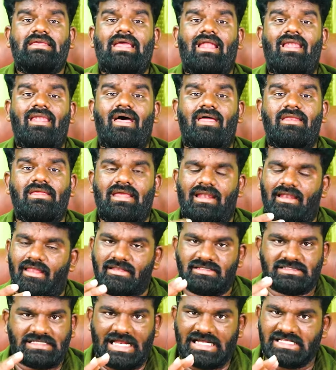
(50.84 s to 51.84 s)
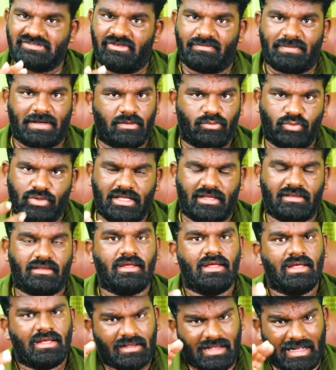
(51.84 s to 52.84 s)
எல்லாரும் எல்லாரையும் சாட்டிஸ்ஃபை பண்ண முடியாது
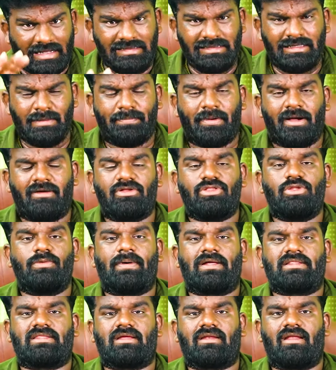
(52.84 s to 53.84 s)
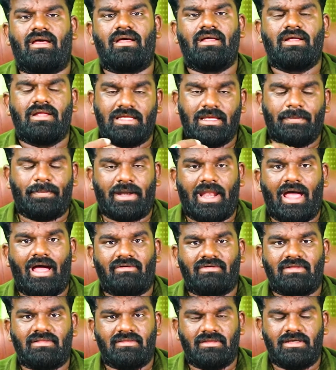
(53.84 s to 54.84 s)
கண்டிப்பாக வந்து பார்த்தீங்கன்னா இப்போ
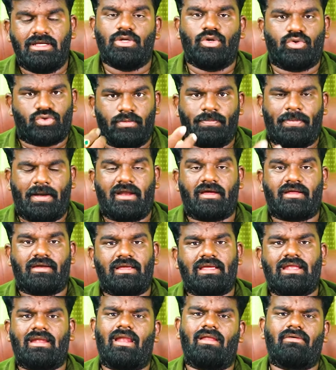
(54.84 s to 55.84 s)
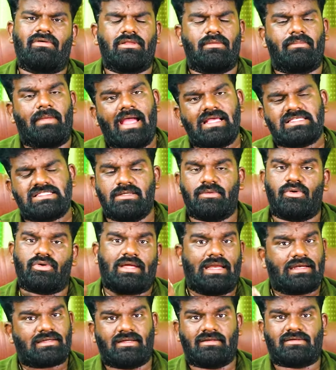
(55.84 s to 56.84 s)
நான் வந்து இன்னொருத்தர் பழகினா என்னால் வந்து மேக்ஸிமம் ஒரு
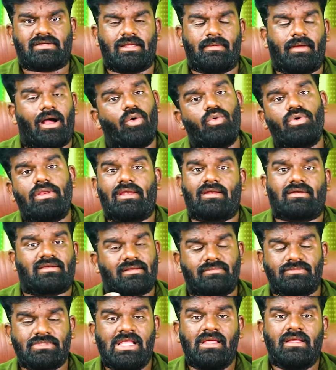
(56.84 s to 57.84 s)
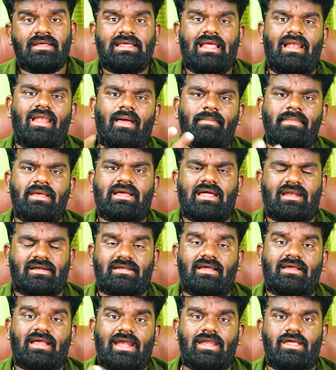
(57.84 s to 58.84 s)
கரெக்டாக ட்ரை அவர் எனக்கு எல்லாமே
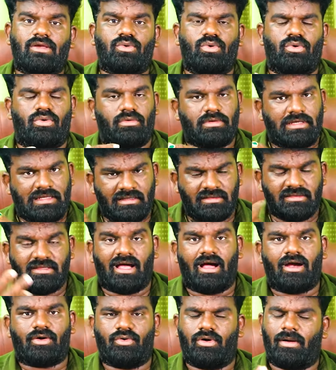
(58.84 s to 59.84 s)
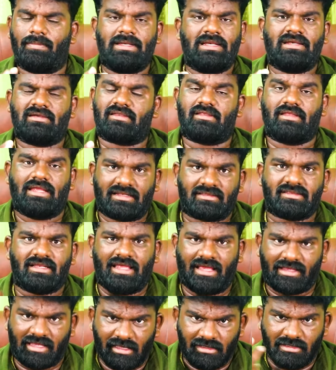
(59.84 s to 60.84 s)
கரெக்டாக கிடைக்கும் இருந்து ஆகணும் அப்படின்ற இடத்துல
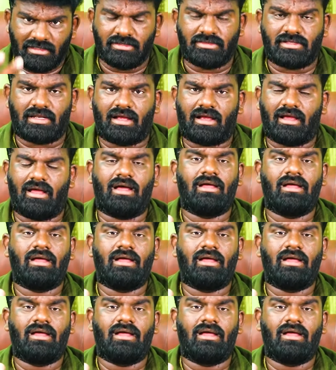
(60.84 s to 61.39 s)
எங்கேயா இருந்தனாக்கா